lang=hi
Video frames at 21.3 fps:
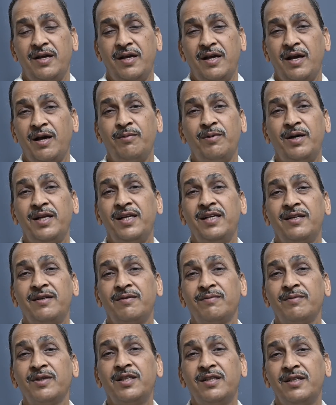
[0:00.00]
हमारे एक
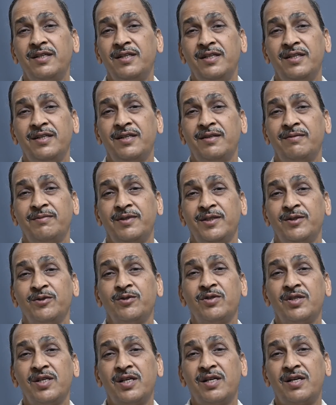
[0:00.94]
मित्र हैं हमने
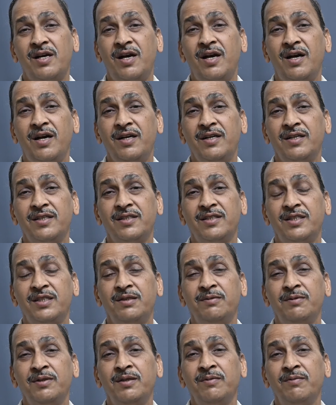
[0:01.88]
उनसे कहा कि
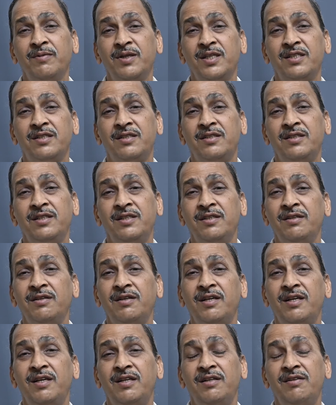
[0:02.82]
जीवन में जीने
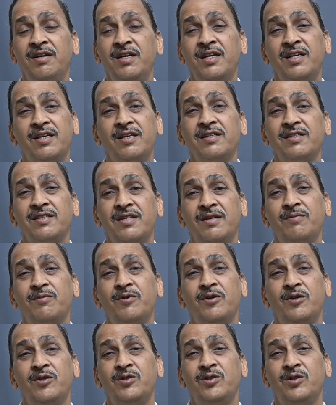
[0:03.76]
के लिए एक नशा
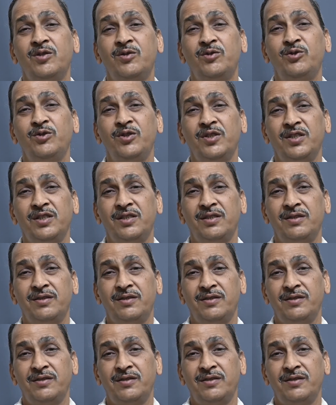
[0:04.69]
बहुत ज़रूरी है